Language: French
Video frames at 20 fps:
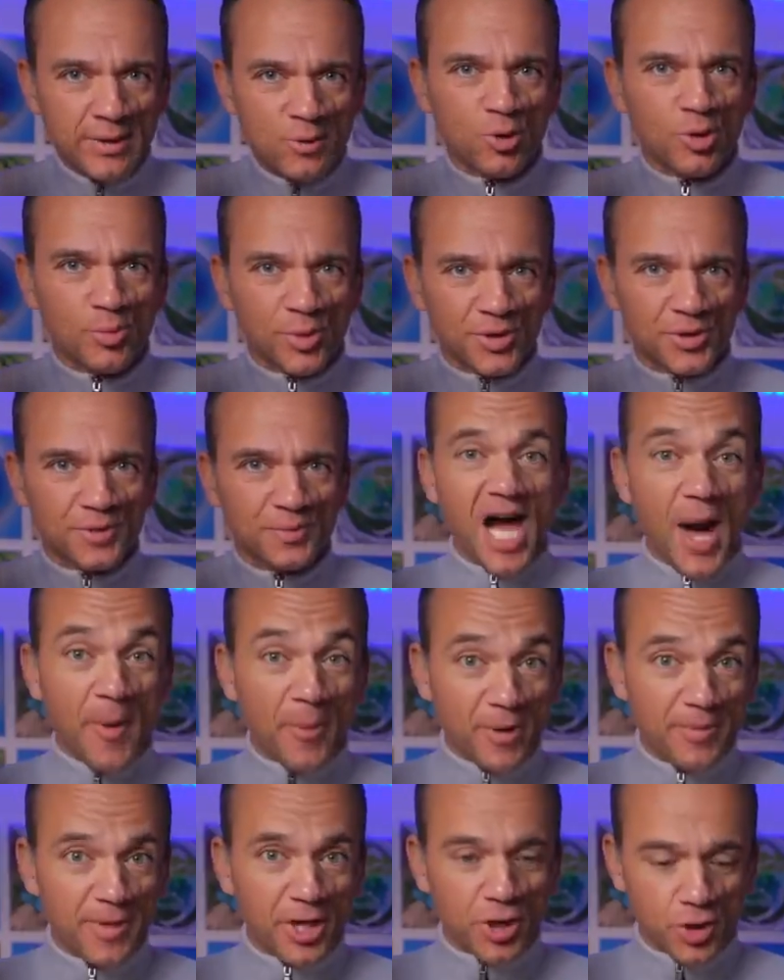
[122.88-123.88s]
radio commande en Alors
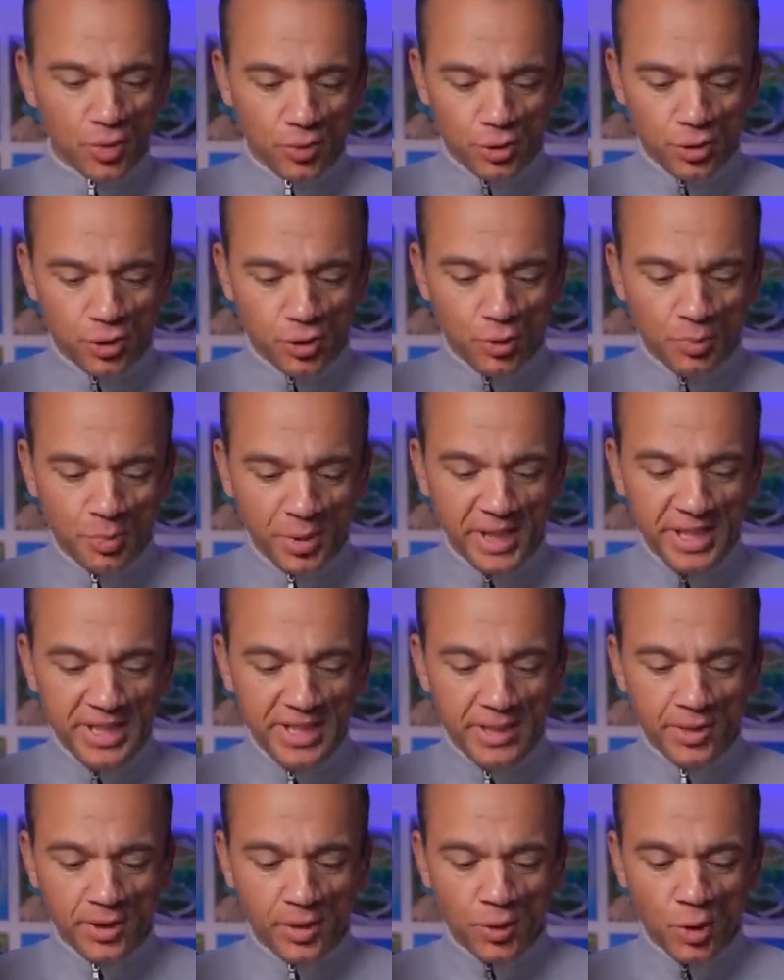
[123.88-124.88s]
première chose, ce
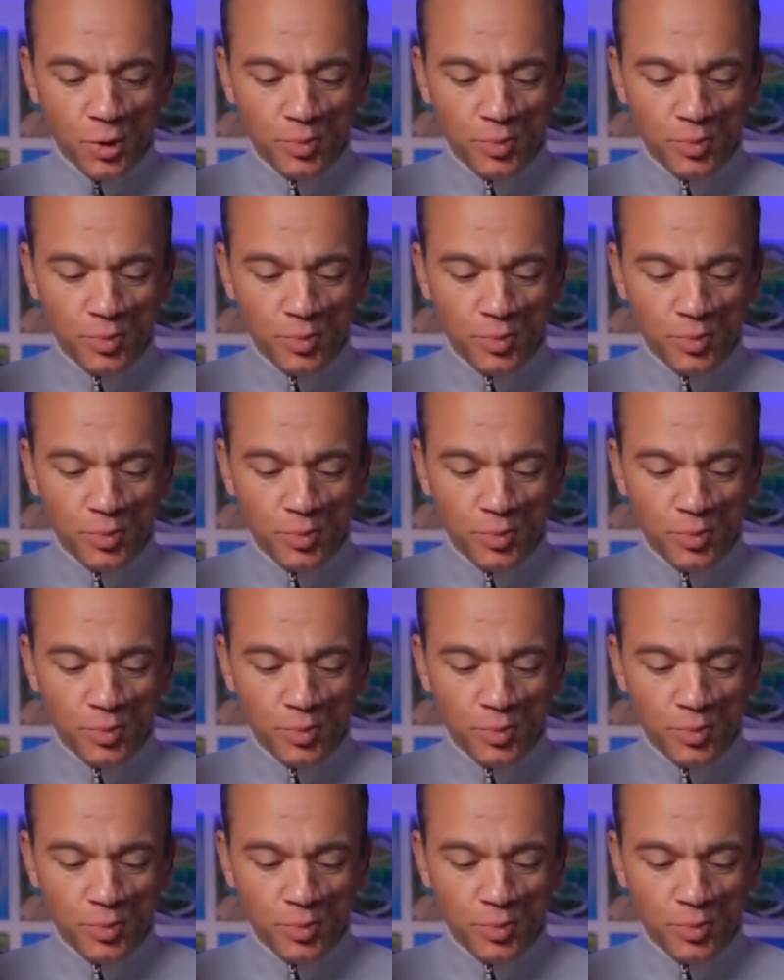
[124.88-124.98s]
prix euh,